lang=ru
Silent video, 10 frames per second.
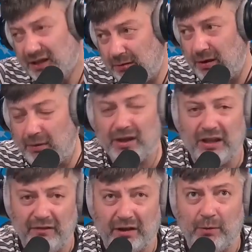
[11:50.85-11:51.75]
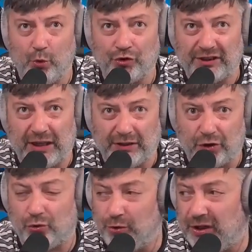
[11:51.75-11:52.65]
Тем не менее, наверное, можно
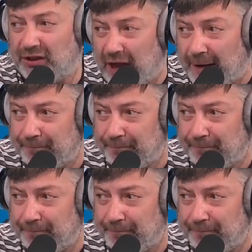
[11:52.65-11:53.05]
сказать, что у них да,